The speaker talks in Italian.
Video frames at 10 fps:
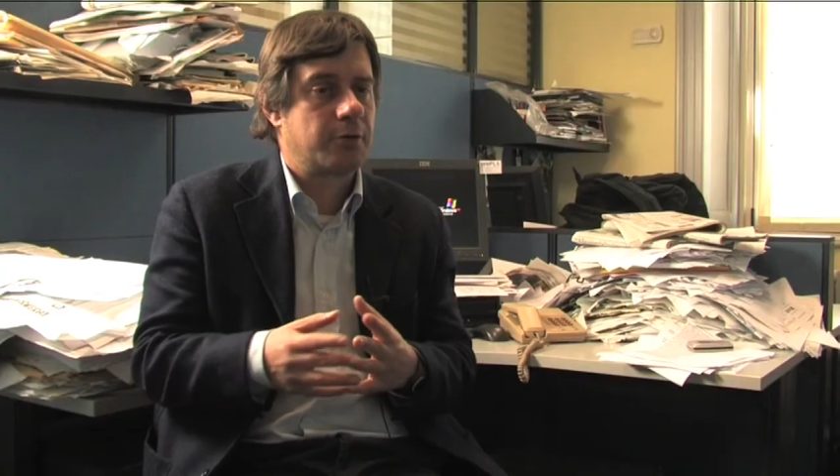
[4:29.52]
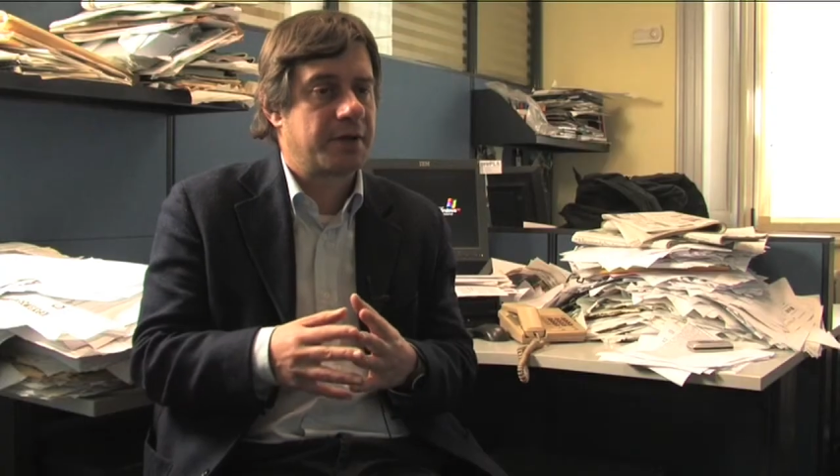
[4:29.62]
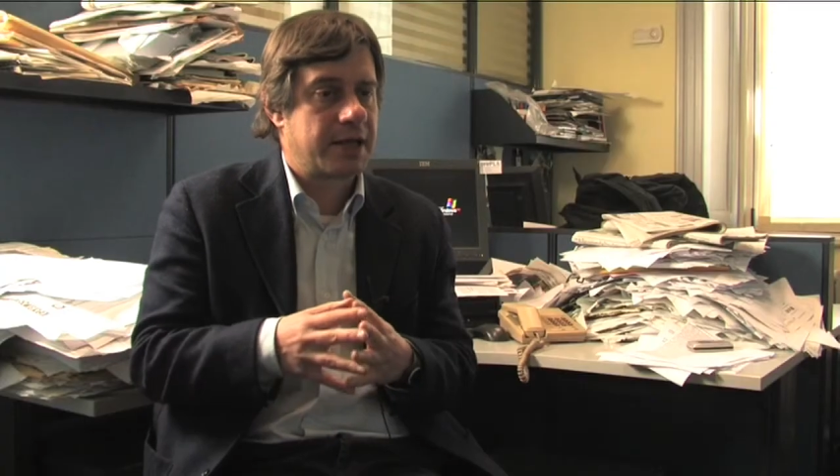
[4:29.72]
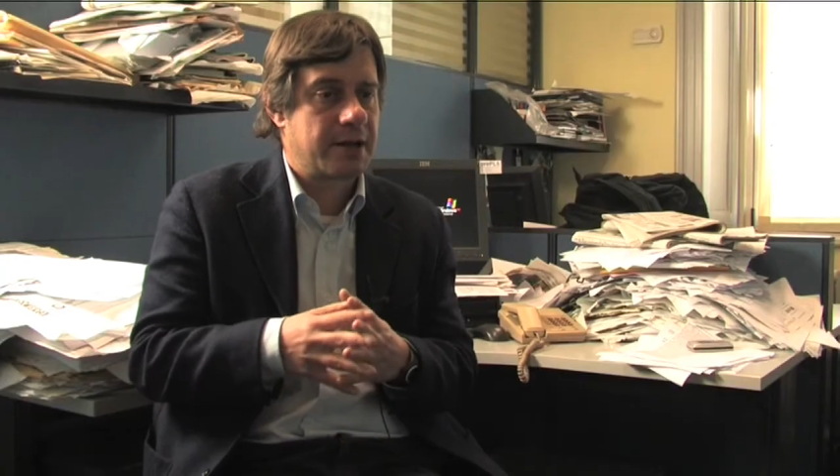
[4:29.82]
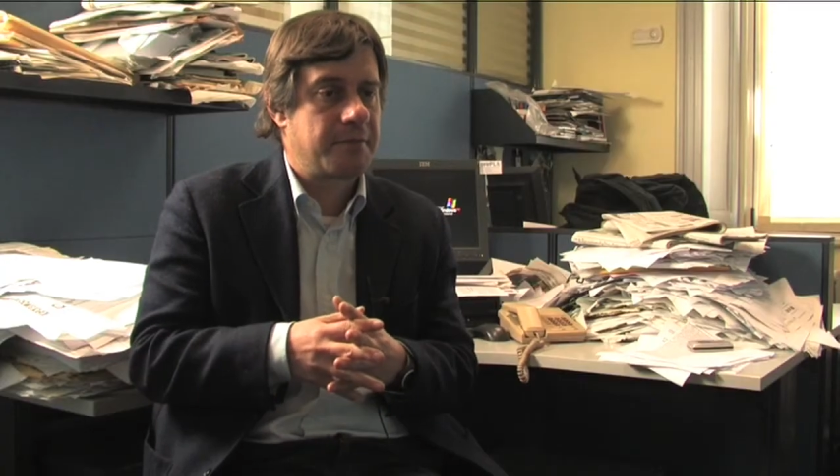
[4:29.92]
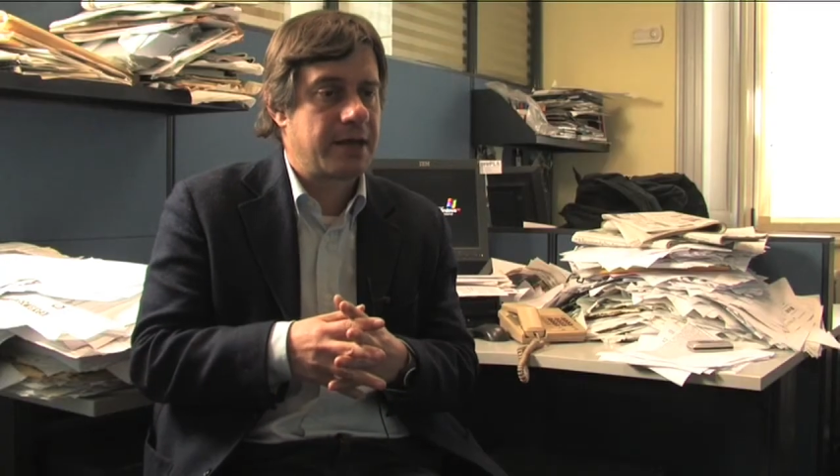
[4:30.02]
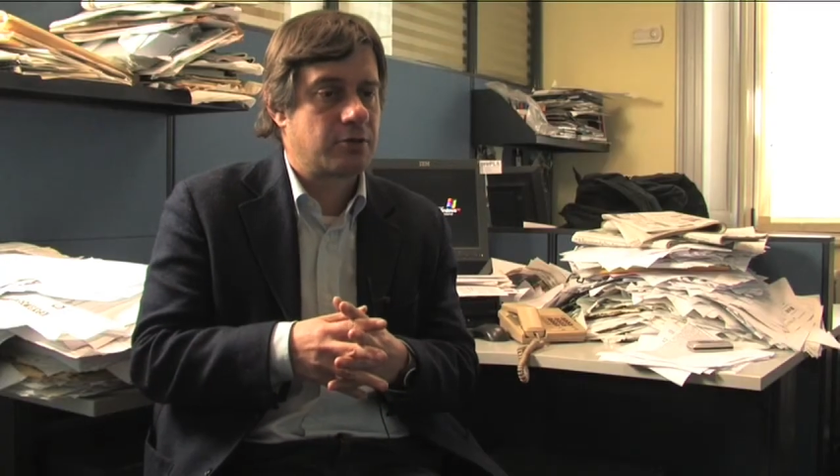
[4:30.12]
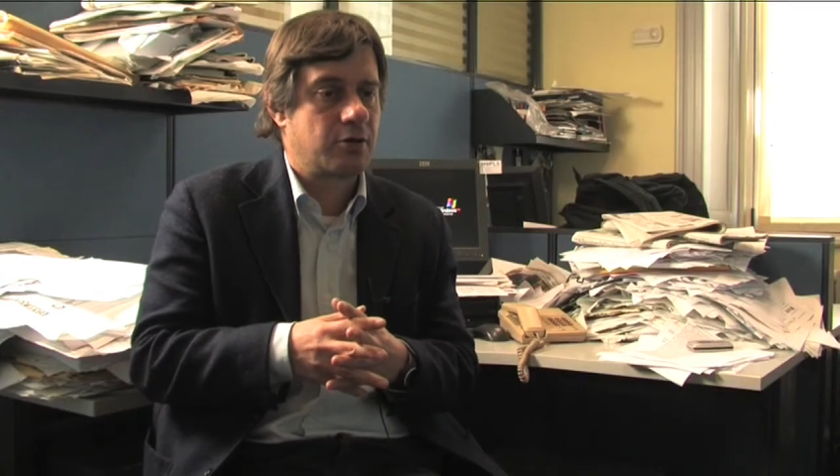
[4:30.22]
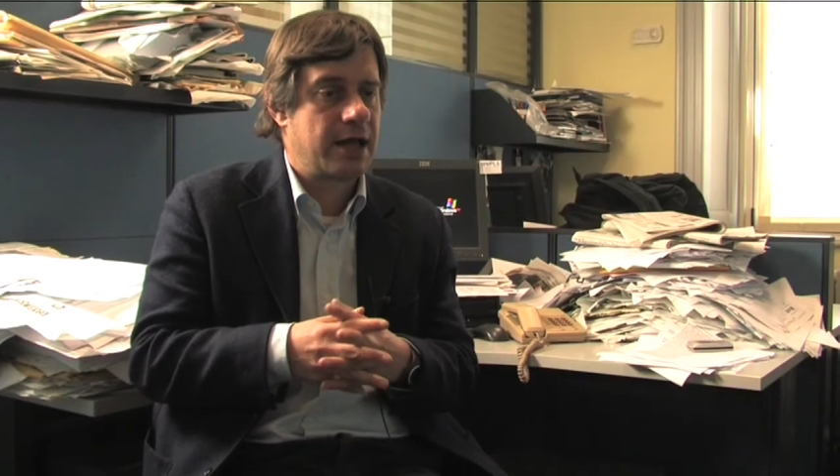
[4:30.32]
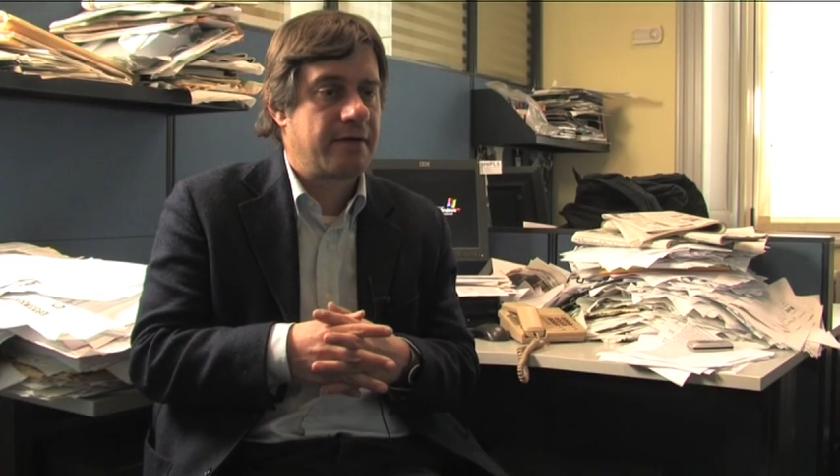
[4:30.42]
perché
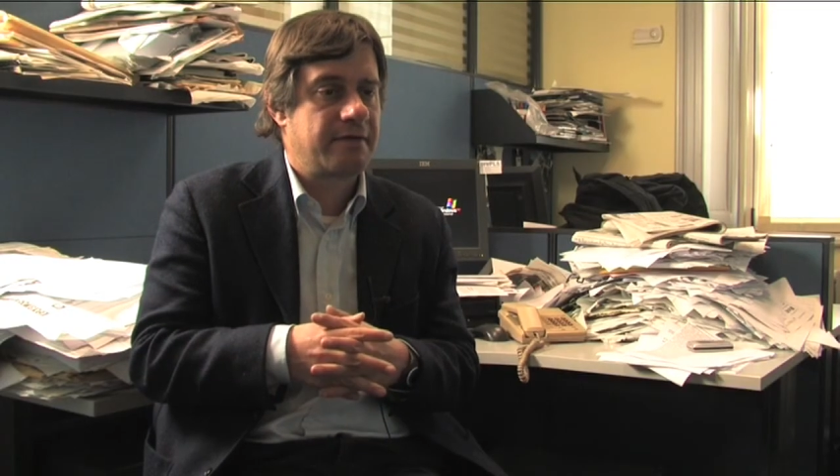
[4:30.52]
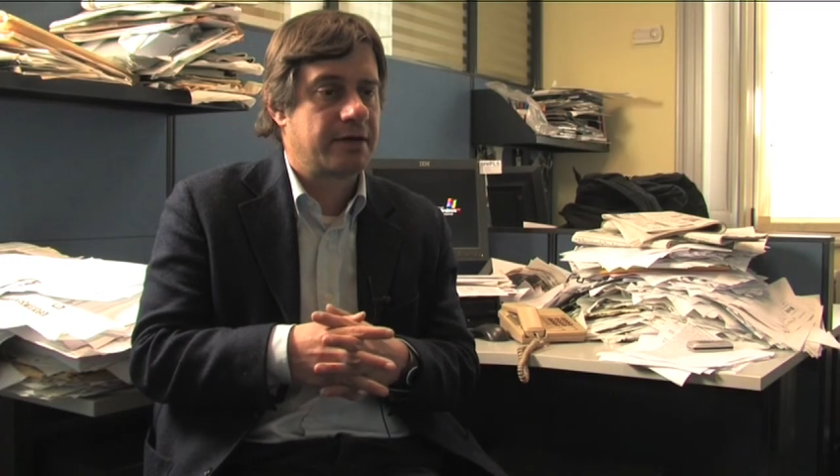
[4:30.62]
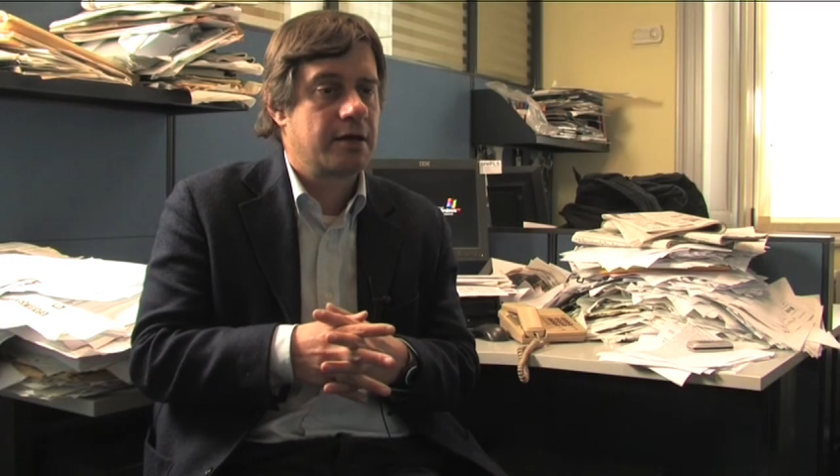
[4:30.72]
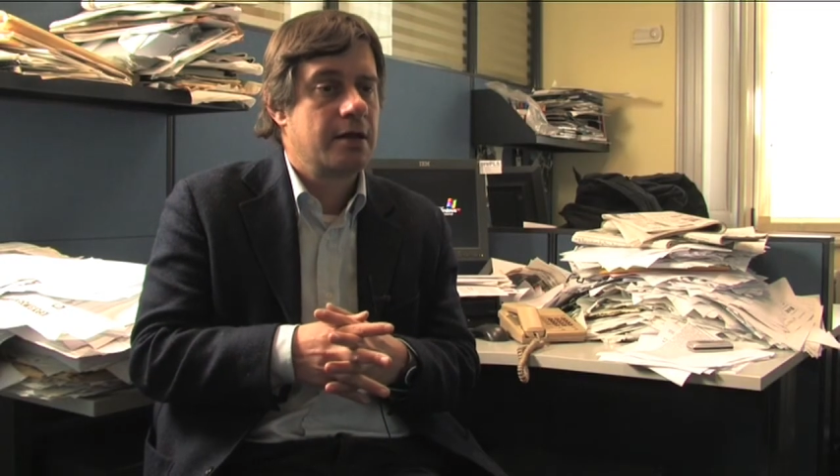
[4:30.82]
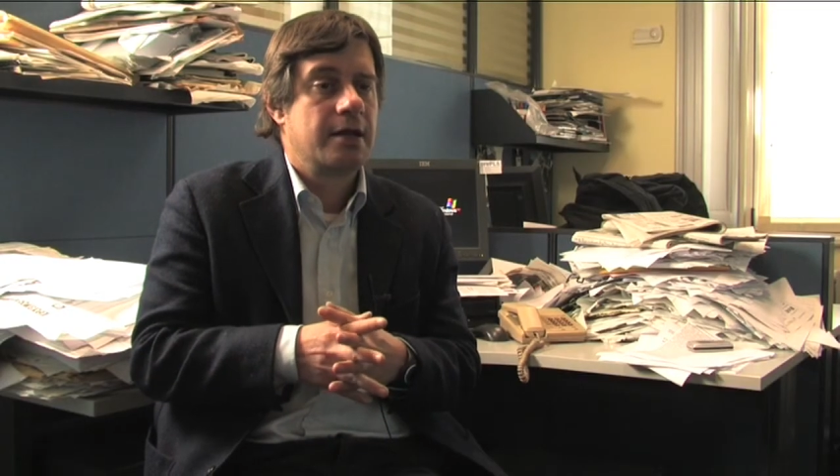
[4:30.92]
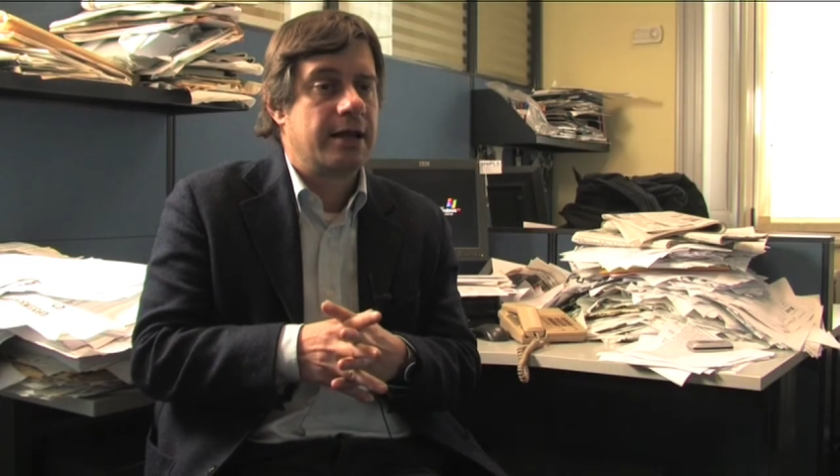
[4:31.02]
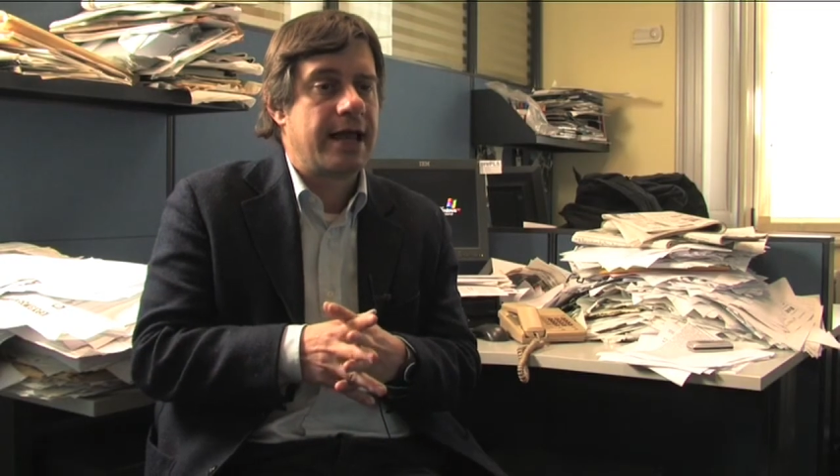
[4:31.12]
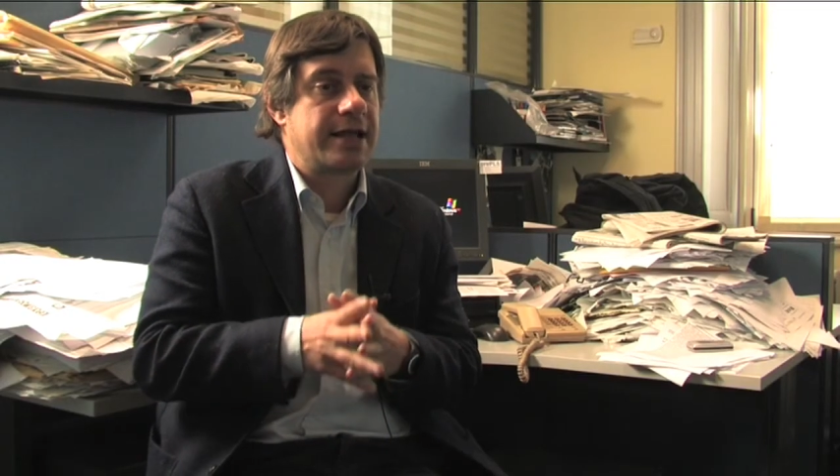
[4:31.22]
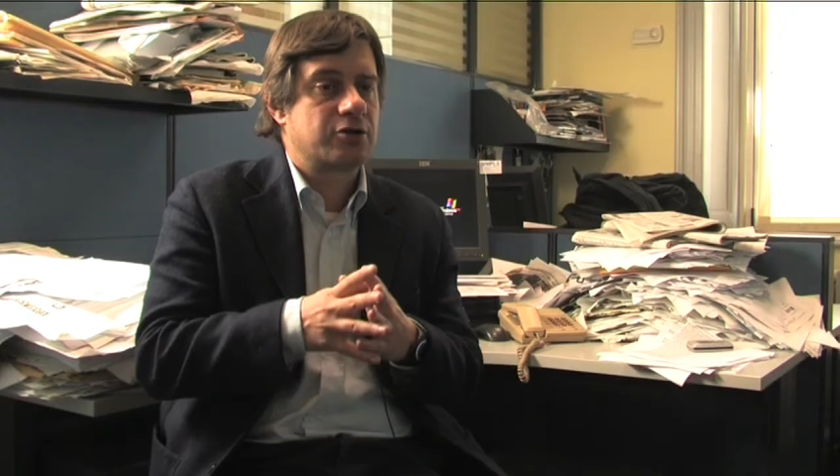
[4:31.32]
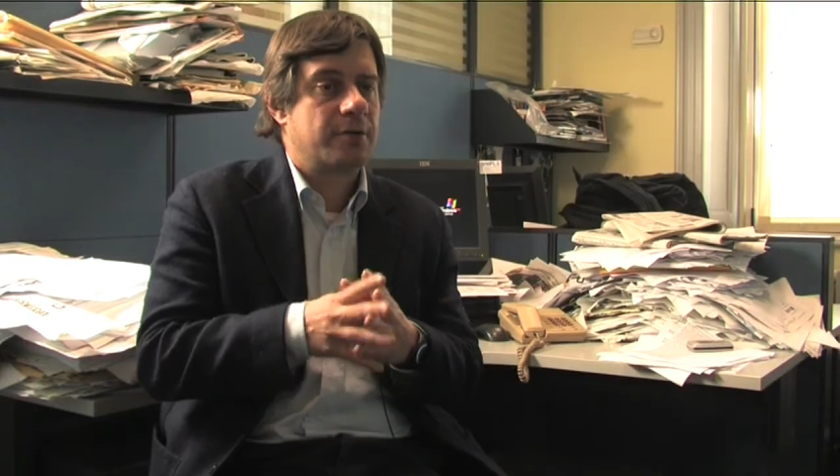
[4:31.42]
ripeto, lei, aveva,
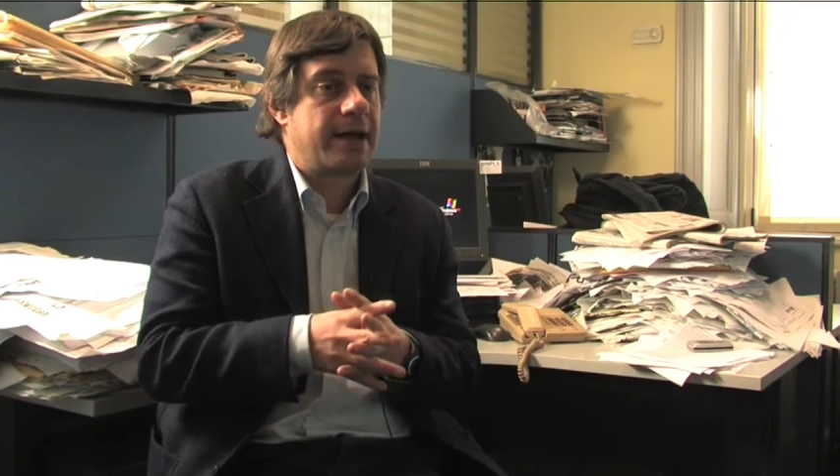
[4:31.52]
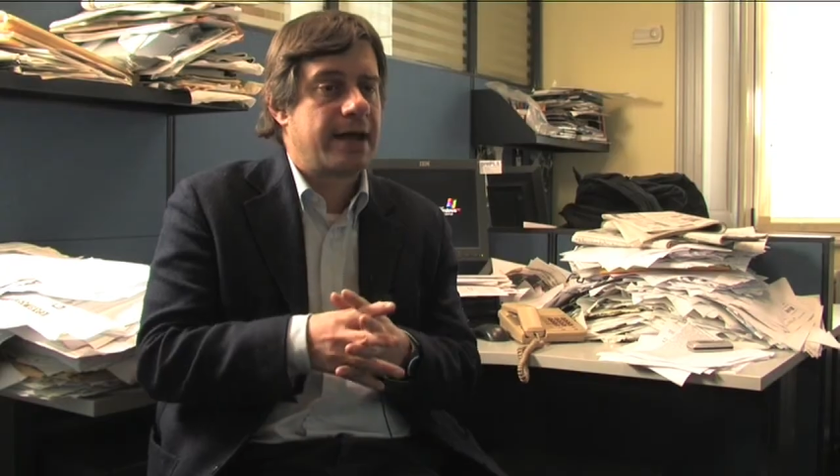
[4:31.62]
lei insomma,